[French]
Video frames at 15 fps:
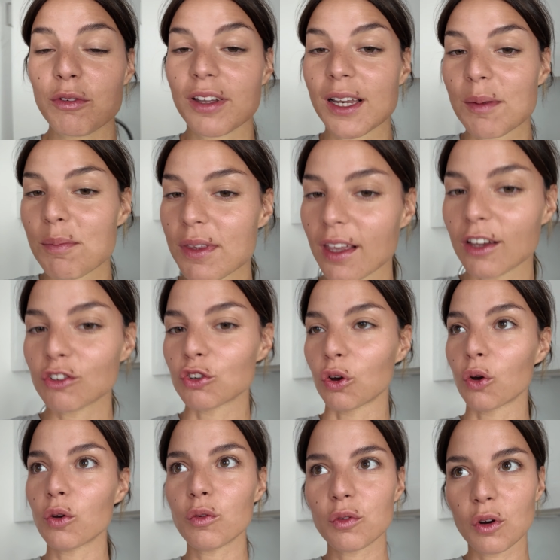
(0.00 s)
que vous allez bien, je
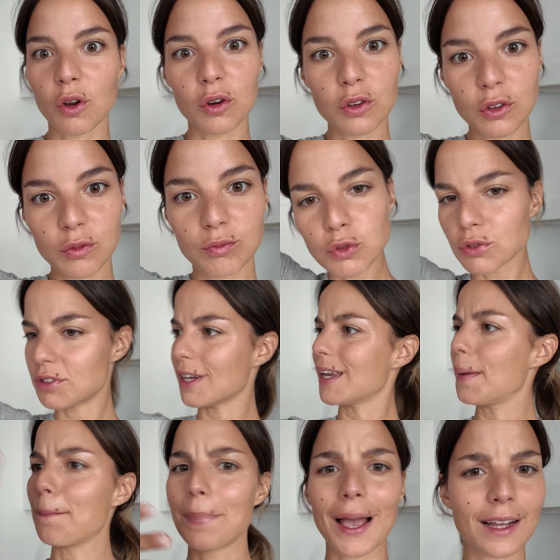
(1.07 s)
revlog. Je me suis dit allez
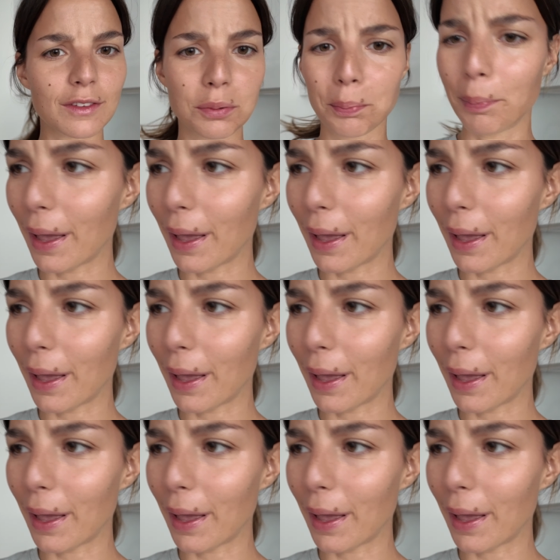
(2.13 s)
back to